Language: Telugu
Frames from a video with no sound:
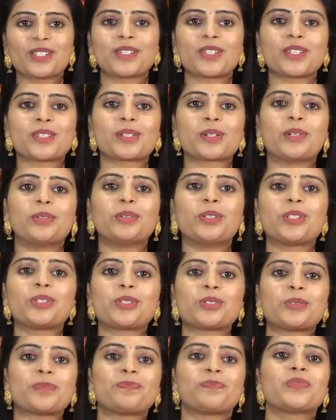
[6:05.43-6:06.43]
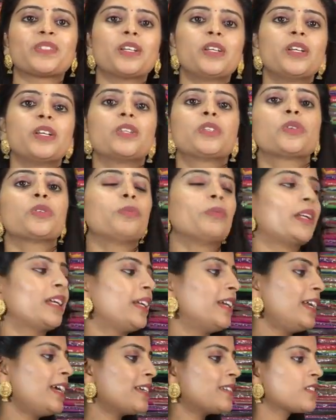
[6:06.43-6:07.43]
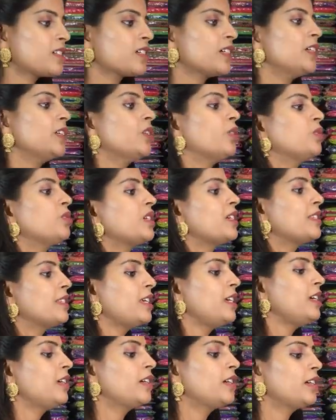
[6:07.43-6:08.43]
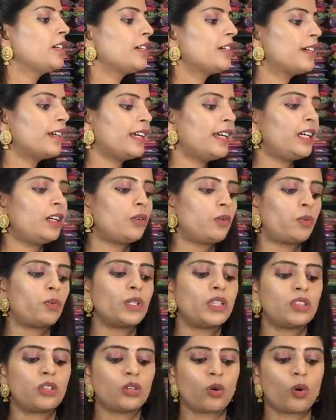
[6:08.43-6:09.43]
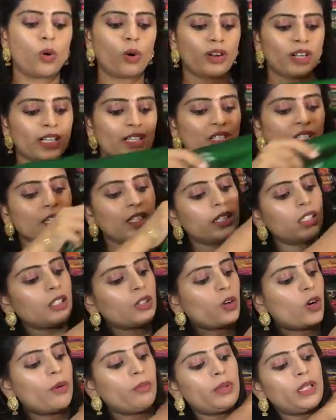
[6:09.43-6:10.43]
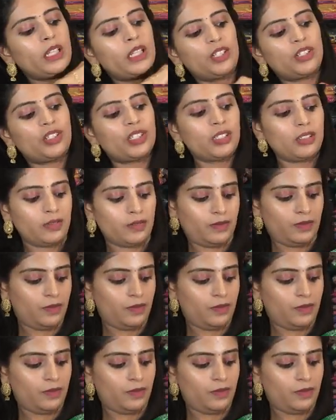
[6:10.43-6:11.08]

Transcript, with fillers: చేసేసుకోవచ్చు సో మన నెక్స్ట్ కలర్ వచ్చేసి గ్రీన్ విత్ ఆరెంజ్ కలర్ కాంబినేషన్